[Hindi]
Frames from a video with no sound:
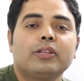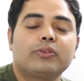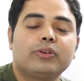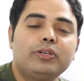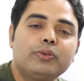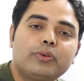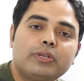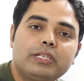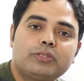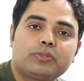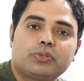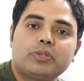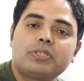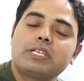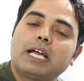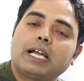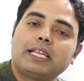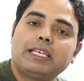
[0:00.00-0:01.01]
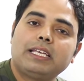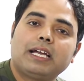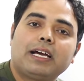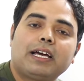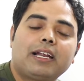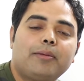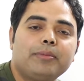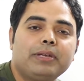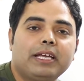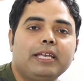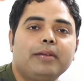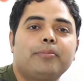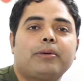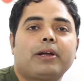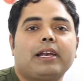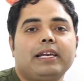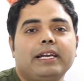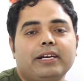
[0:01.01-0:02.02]
तो इन्होंने सोचा कि अगर हम यहीं
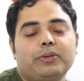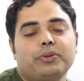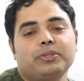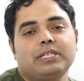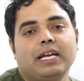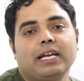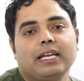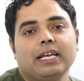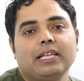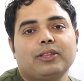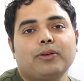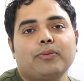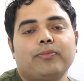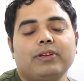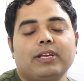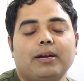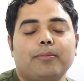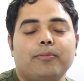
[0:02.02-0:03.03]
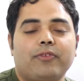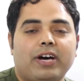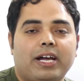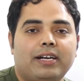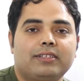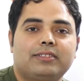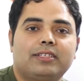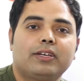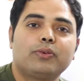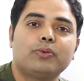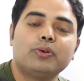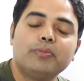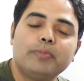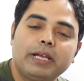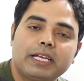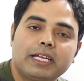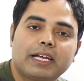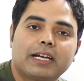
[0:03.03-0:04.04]
पर लेट हो जाएंगे तो फिर हम वाराणसी
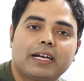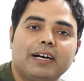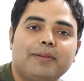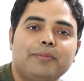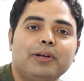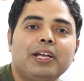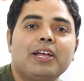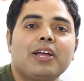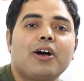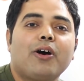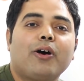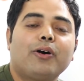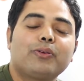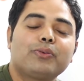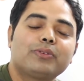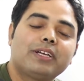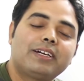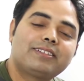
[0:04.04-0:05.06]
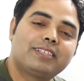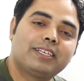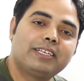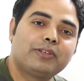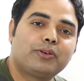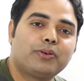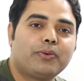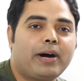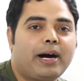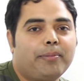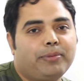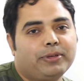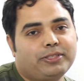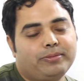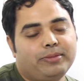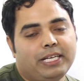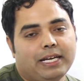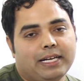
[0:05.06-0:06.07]
घूमेंगे कब और उधर से इनको
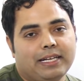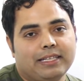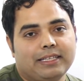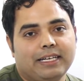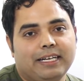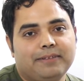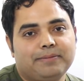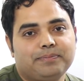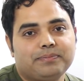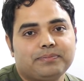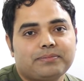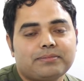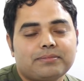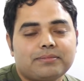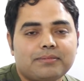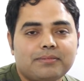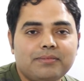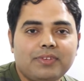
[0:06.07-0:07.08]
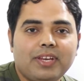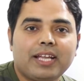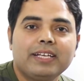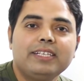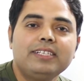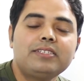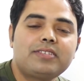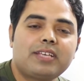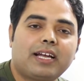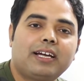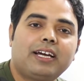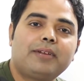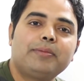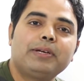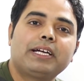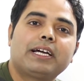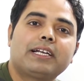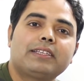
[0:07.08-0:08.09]
वापस भी आना था इस चक्कर
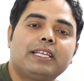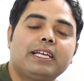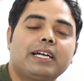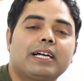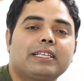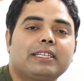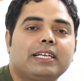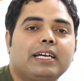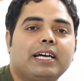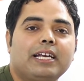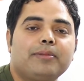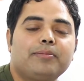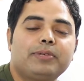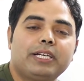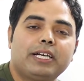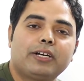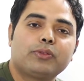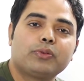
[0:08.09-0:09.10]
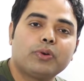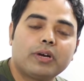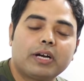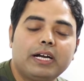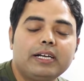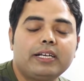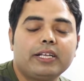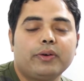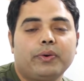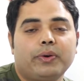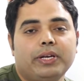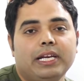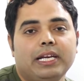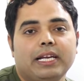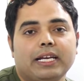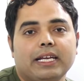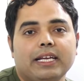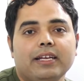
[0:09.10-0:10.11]
में करते करते करीब डेढ़ दो घंटे होने
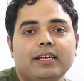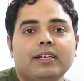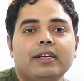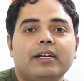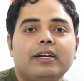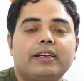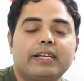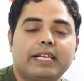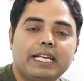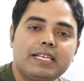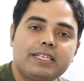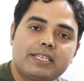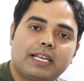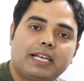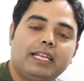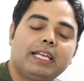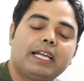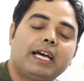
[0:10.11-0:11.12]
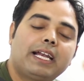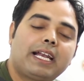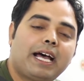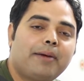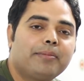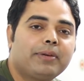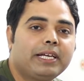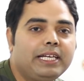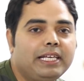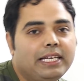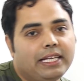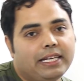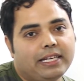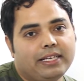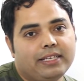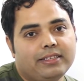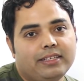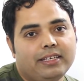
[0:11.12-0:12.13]
लगे ट्रेन चलने का नाम नहीं ले
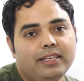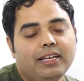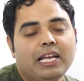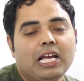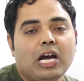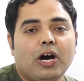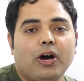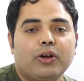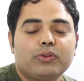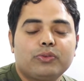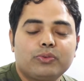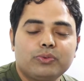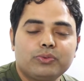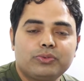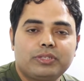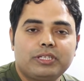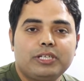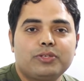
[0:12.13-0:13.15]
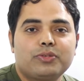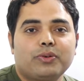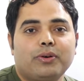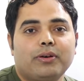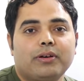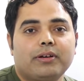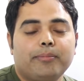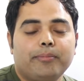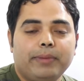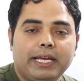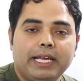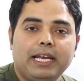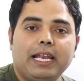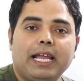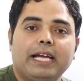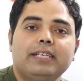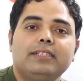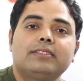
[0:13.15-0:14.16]
रही थी और दूसरी जो मेन
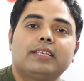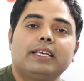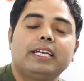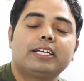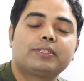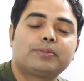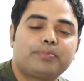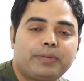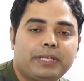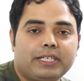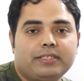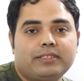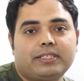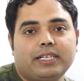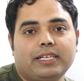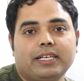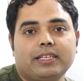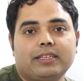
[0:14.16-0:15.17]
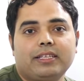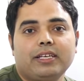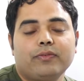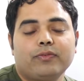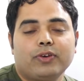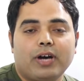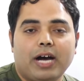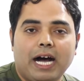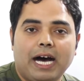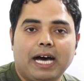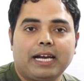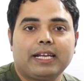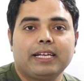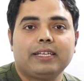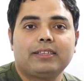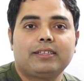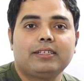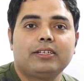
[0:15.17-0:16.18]
लाइन से एक्सप्रेस ट्रेनें थी वो आ
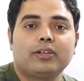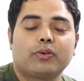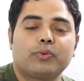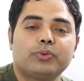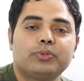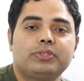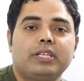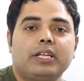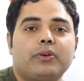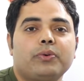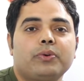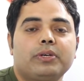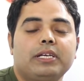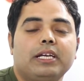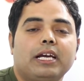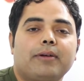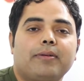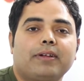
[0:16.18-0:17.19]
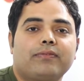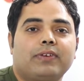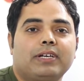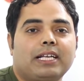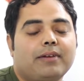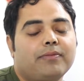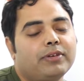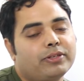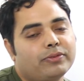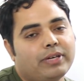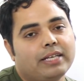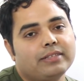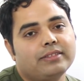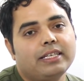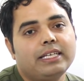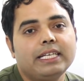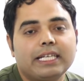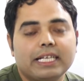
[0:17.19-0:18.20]
रही थी और कुछ देर रुकने के बाद फटाफट वहां
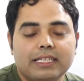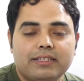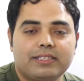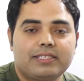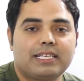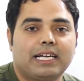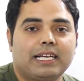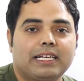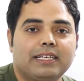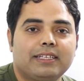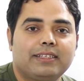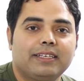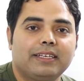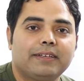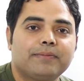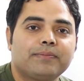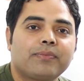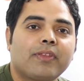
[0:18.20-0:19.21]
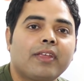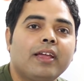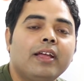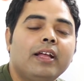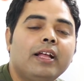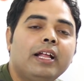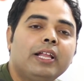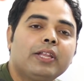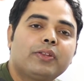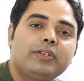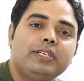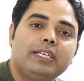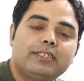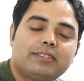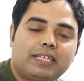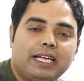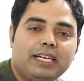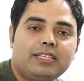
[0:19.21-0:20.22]
से निकलती जा रही थी तो
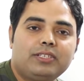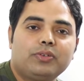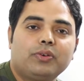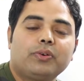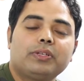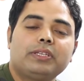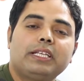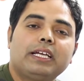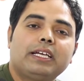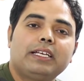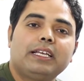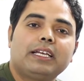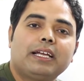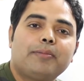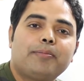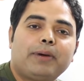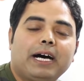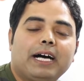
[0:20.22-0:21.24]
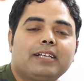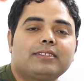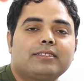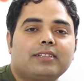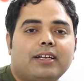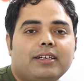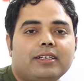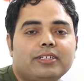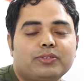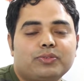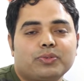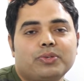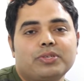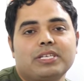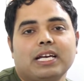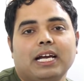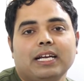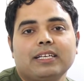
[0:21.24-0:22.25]
ये सारी चीज़ों को देखने के बाद सर ने
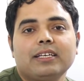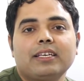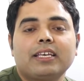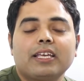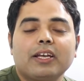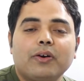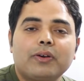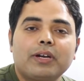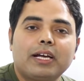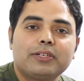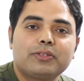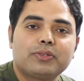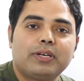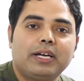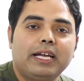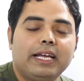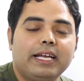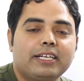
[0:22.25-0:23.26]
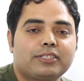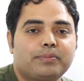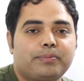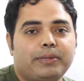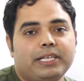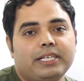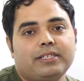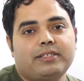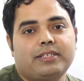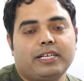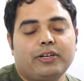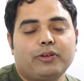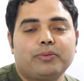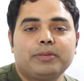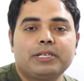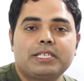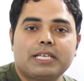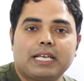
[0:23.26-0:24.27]
सोचा कि क्यों ना जो है एक्सप्रेस
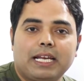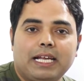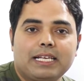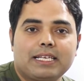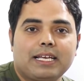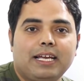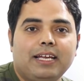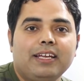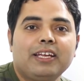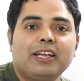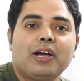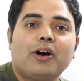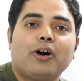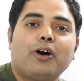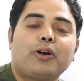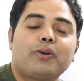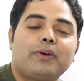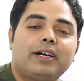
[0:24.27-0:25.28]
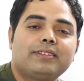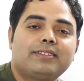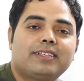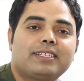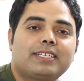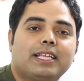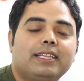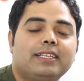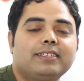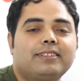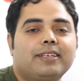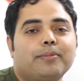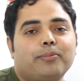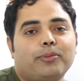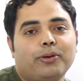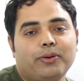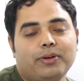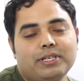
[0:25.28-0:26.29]
ट्रेनों में चला जाए और वहाँ से जल्दी से
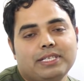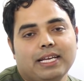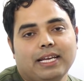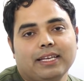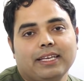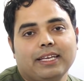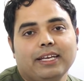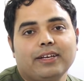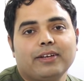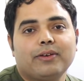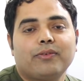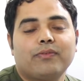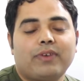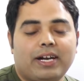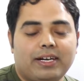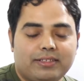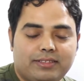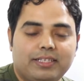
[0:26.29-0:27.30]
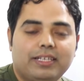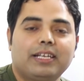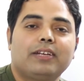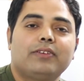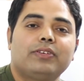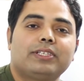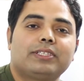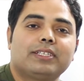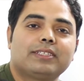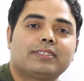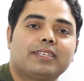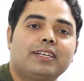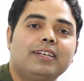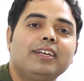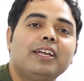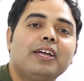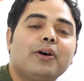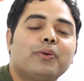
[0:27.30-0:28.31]
पहुँच जाएंगे वाराणसी रेलवे
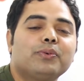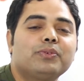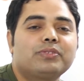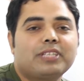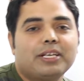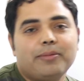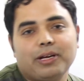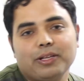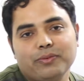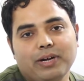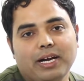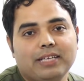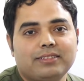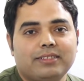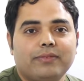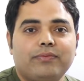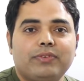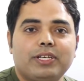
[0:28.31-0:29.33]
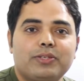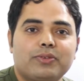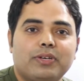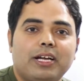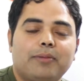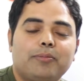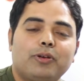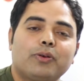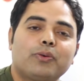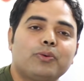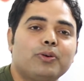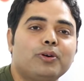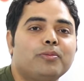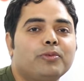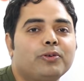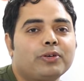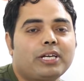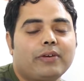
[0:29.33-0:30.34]
स्टेशन उसके बाद वहाँ से फिर जो है हम लोग
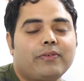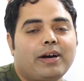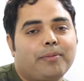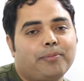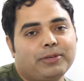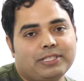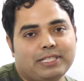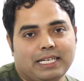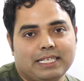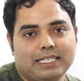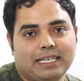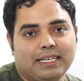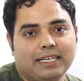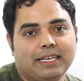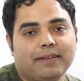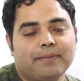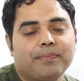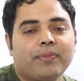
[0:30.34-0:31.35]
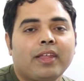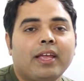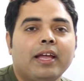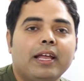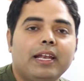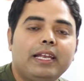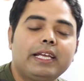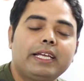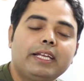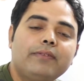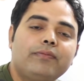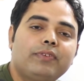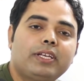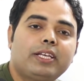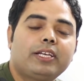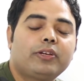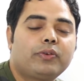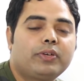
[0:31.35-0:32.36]
घूम घूम के वापस आ जाएंगे लेकिन
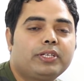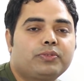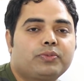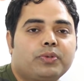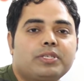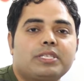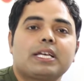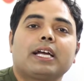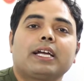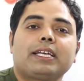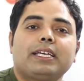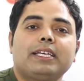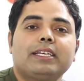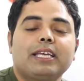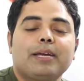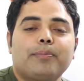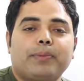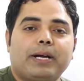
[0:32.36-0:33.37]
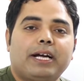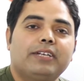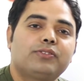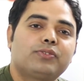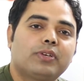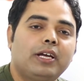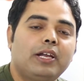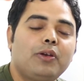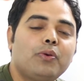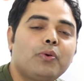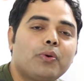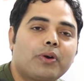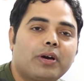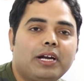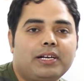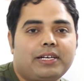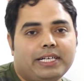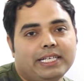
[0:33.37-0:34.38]
फिर इन्होंने सोचा कि इनके पास जो है
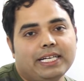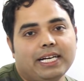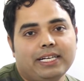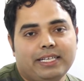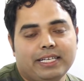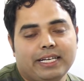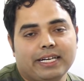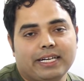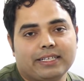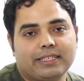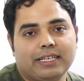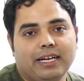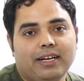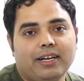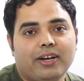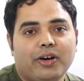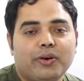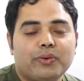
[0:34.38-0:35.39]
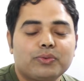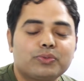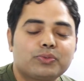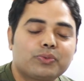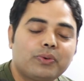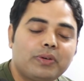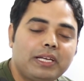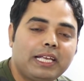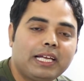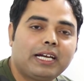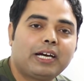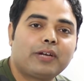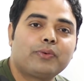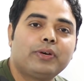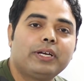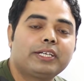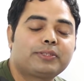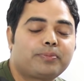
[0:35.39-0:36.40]
लोकल ट्रेन का टिकट था और उसको लेकर
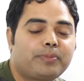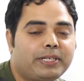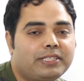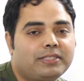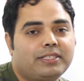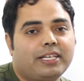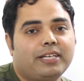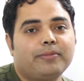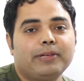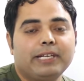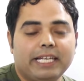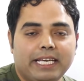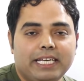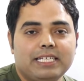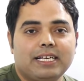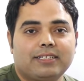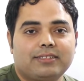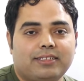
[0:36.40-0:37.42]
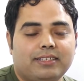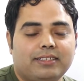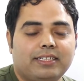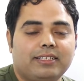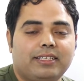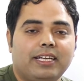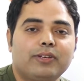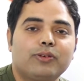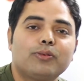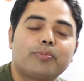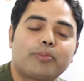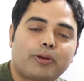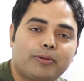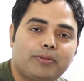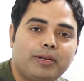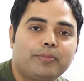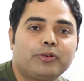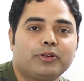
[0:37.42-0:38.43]
वो एक्सप्रेस ट्रेन में नहीं जा सकते थे इनको
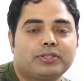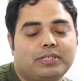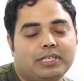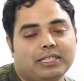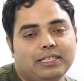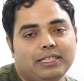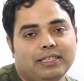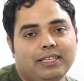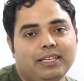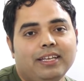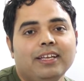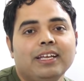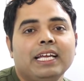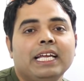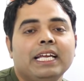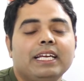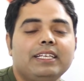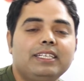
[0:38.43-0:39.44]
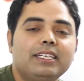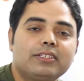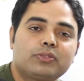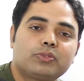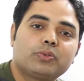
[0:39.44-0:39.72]
प्रॉब्लम हो सकती थी ये